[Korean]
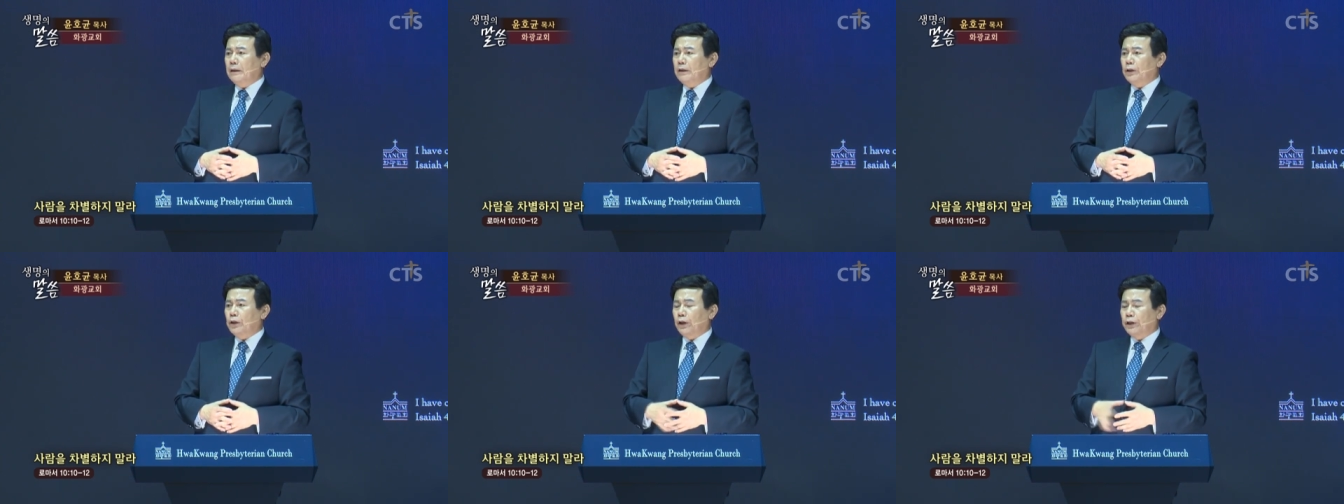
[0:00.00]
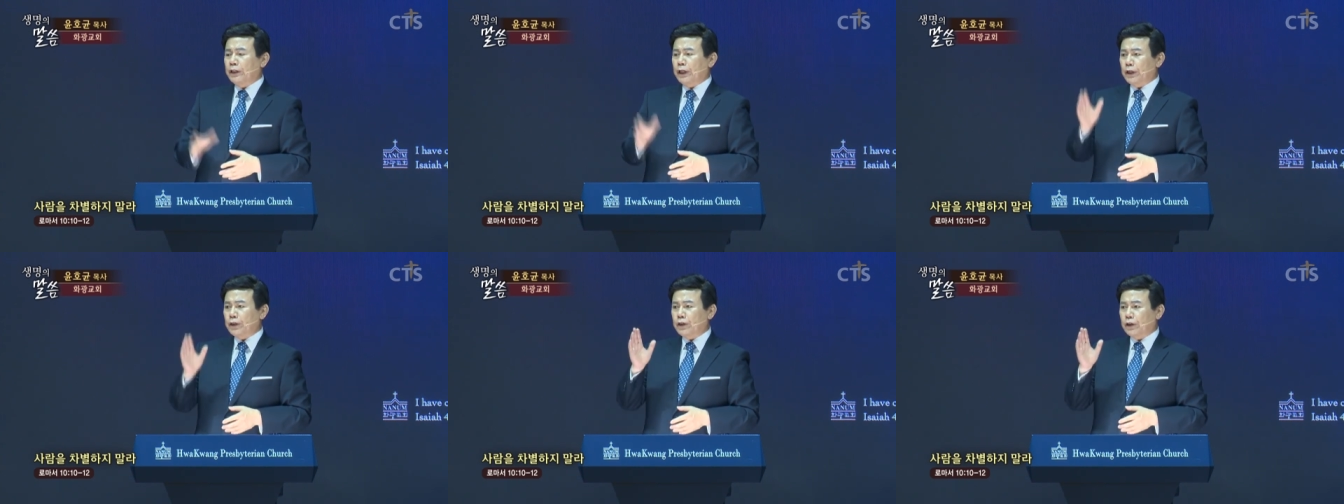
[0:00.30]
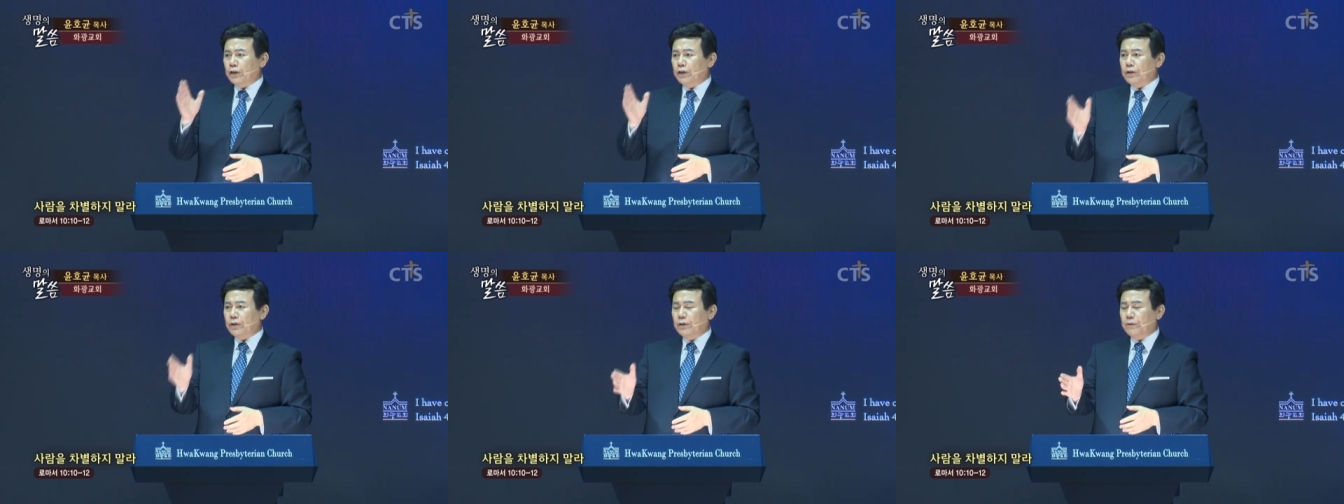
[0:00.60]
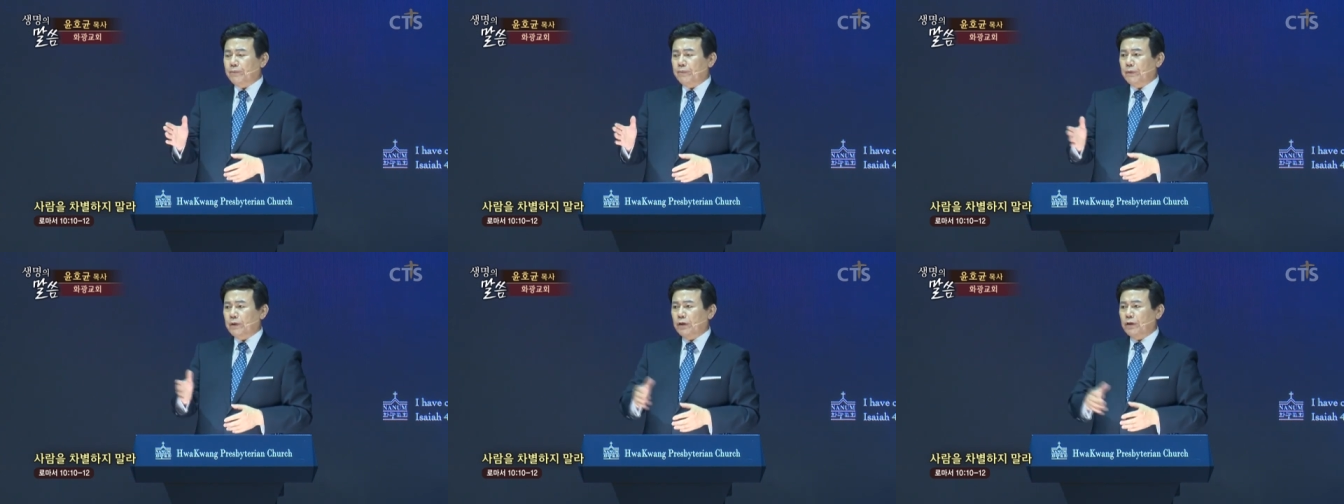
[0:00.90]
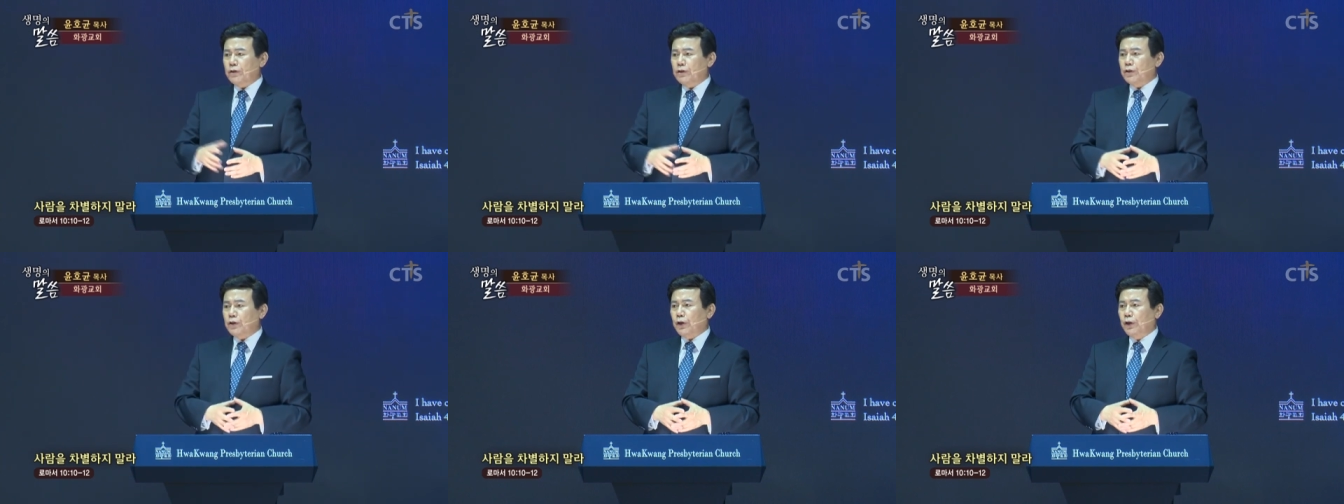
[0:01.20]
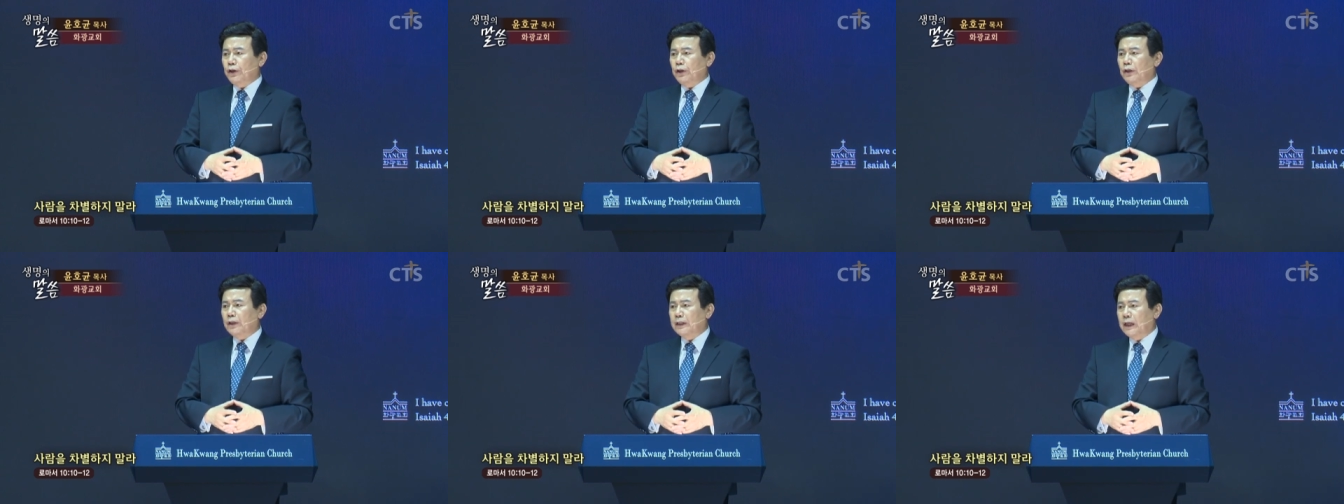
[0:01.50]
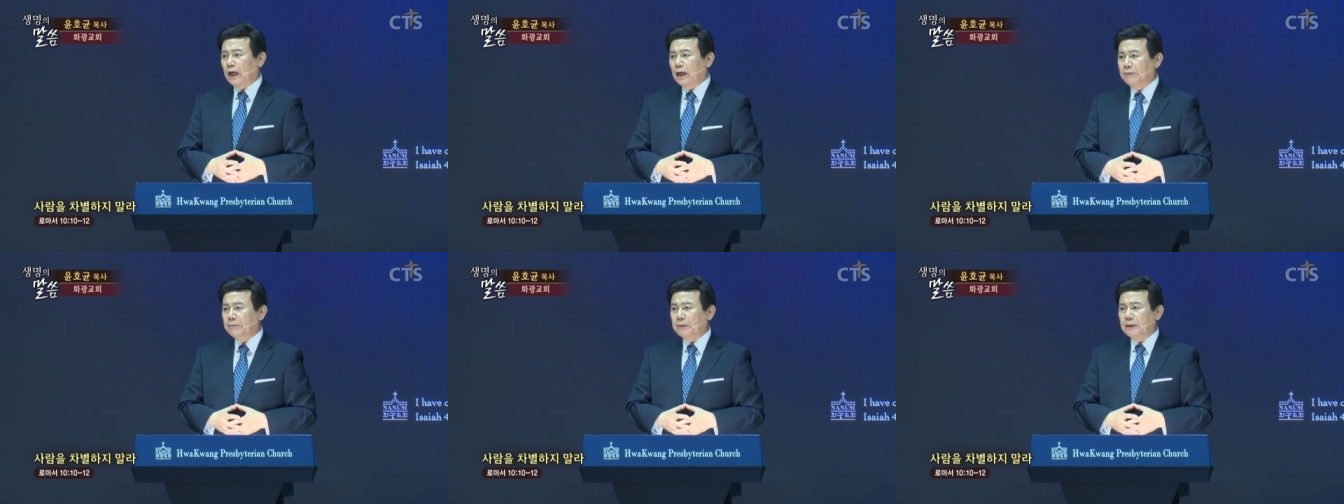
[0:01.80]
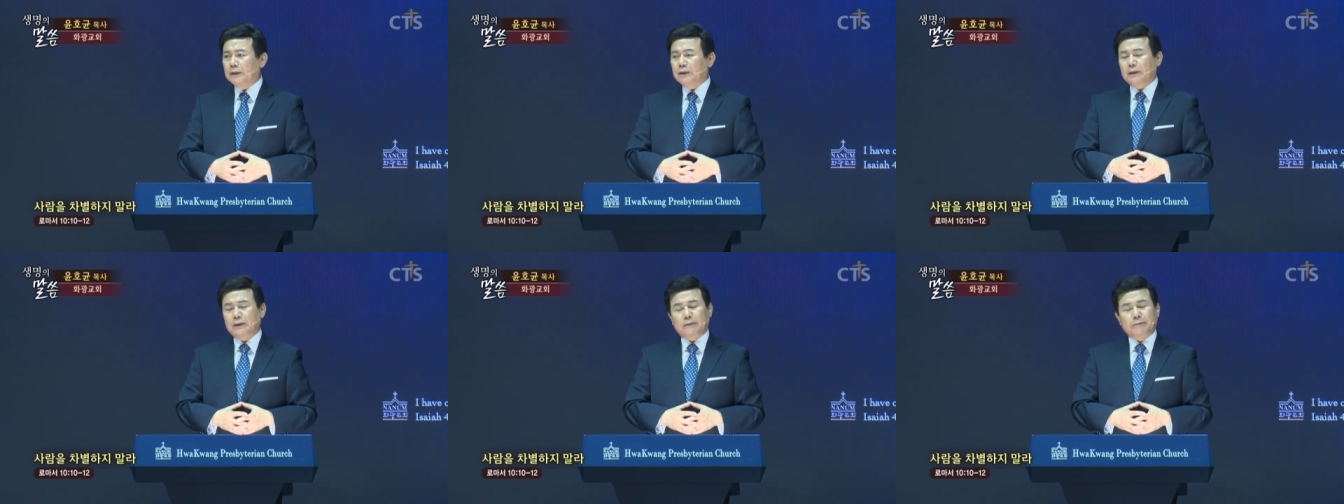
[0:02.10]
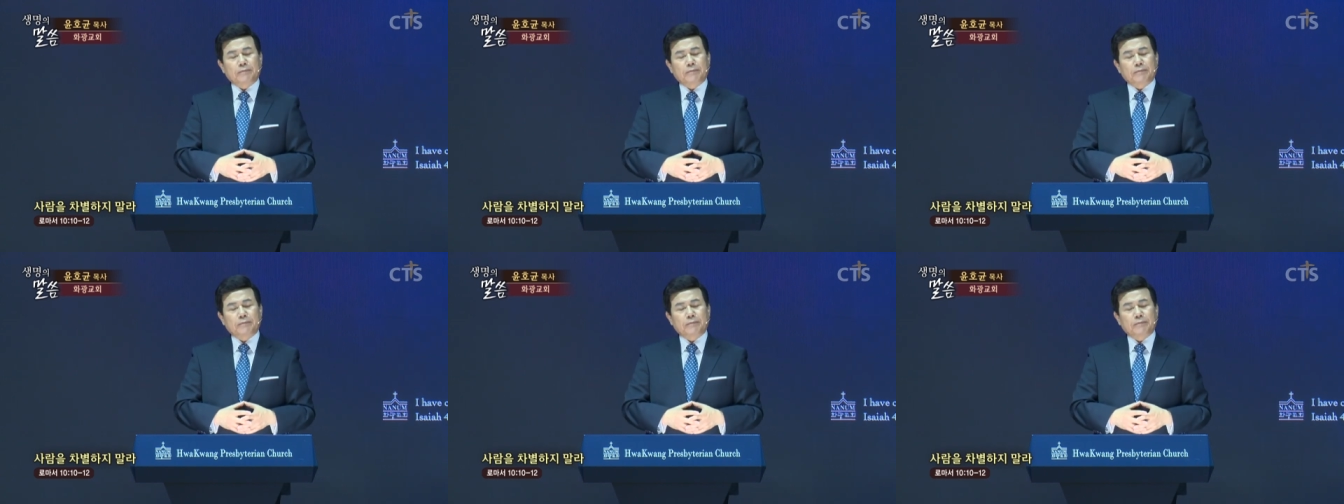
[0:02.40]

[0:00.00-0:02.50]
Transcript: 현장에서 처형을 당합니다.